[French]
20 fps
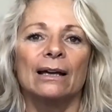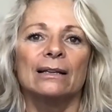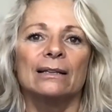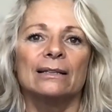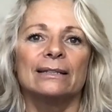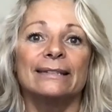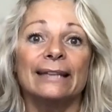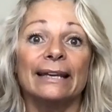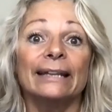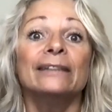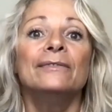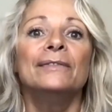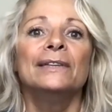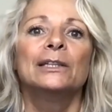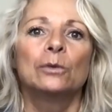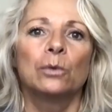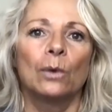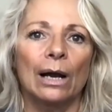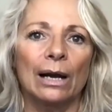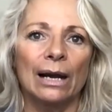Cette
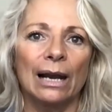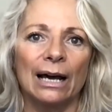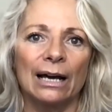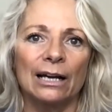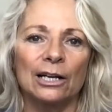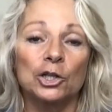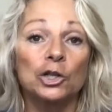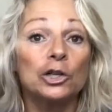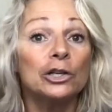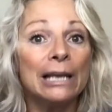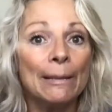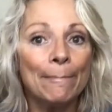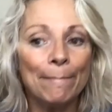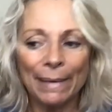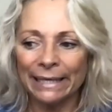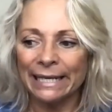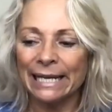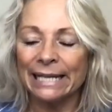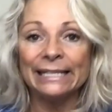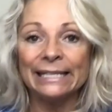victoire-là, je ne l'ai
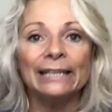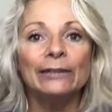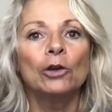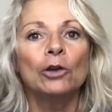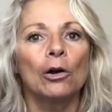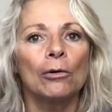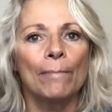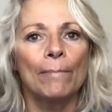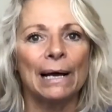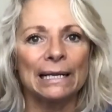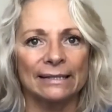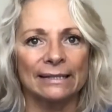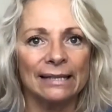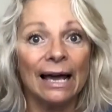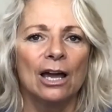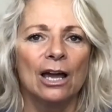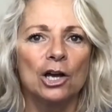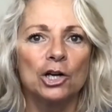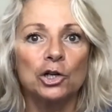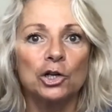pas gagnée dans le bassin,
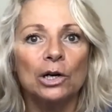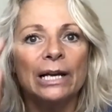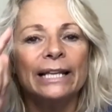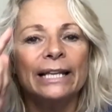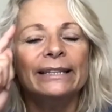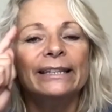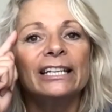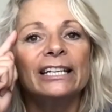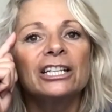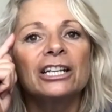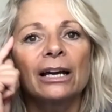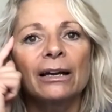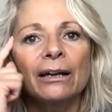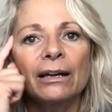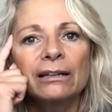je l'ai déjà